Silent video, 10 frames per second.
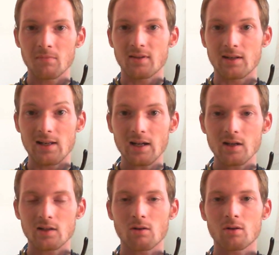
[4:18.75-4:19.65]
Es hat lange
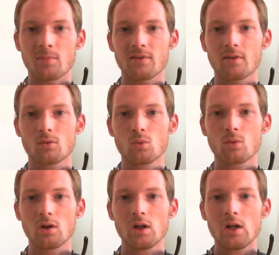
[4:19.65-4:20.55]
gedauert, bis
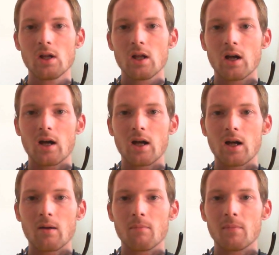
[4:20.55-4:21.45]
Google
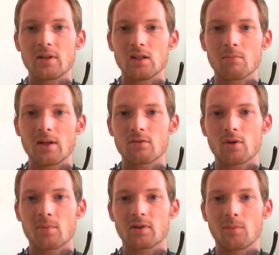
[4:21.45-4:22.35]
mit ihrem
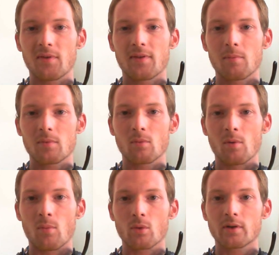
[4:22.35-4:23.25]
Android-Betriebssystem zu einem
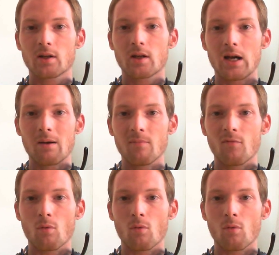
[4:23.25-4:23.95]
Punkt kam,